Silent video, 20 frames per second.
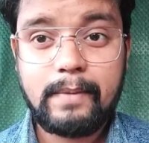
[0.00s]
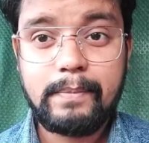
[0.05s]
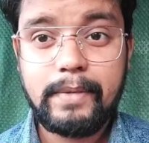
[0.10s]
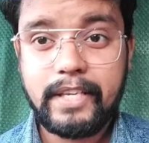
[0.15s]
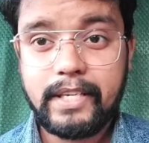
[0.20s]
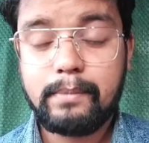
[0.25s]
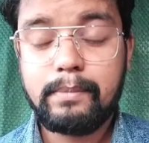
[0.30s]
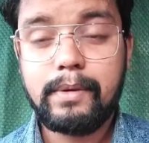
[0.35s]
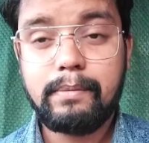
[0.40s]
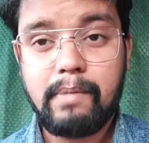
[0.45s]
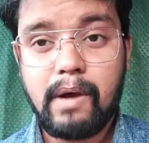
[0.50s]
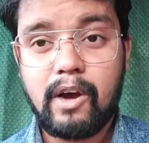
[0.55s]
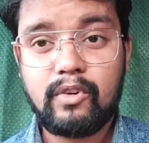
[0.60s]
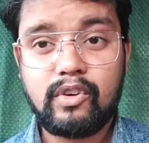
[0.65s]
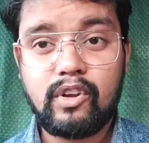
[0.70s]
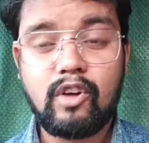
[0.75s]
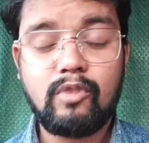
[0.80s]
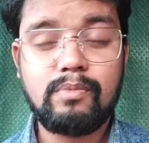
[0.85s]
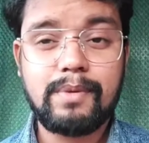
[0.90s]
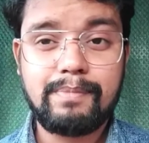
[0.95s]
कभी कभी
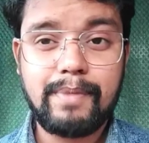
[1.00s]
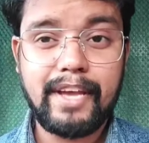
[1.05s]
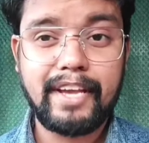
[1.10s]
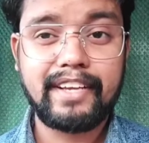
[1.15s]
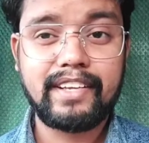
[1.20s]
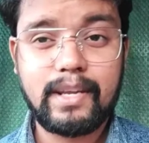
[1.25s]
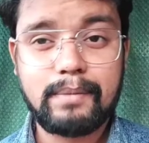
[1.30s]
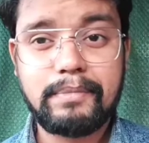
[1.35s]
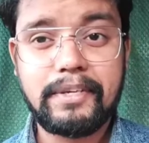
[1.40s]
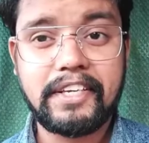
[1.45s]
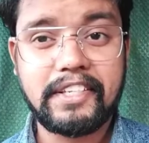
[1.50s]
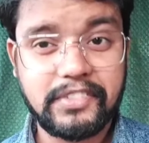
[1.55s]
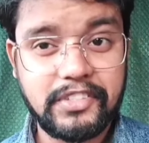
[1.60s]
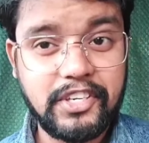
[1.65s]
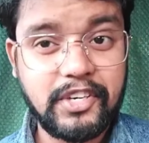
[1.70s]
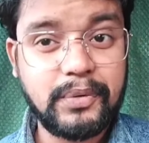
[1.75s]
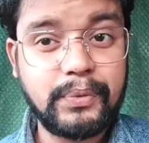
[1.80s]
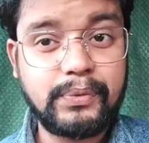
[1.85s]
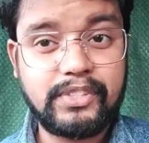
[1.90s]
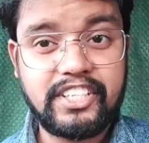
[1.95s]
भावनाओं में बहकना भी
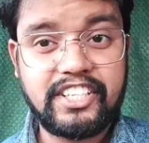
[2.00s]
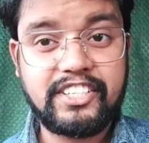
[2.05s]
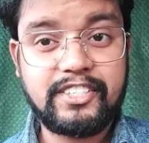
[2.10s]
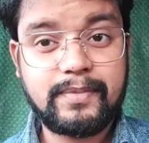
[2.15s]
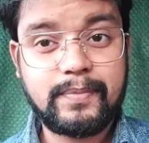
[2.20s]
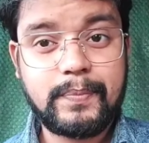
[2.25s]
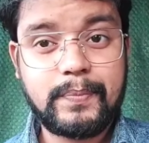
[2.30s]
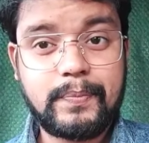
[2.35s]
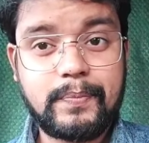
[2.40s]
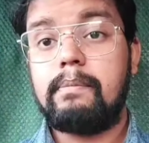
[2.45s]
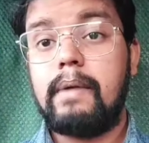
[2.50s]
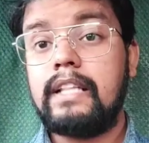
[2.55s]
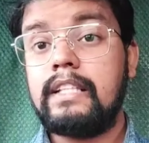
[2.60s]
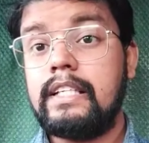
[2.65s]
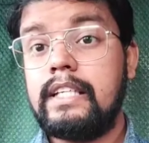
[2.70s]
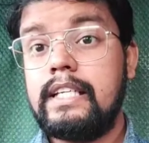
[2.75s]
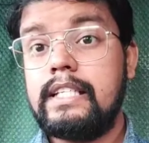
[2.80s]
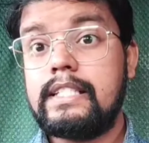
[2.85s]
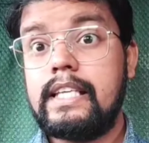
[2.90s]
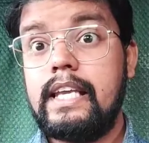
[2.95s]
अच्छा होता है
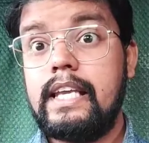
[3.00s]
बात करें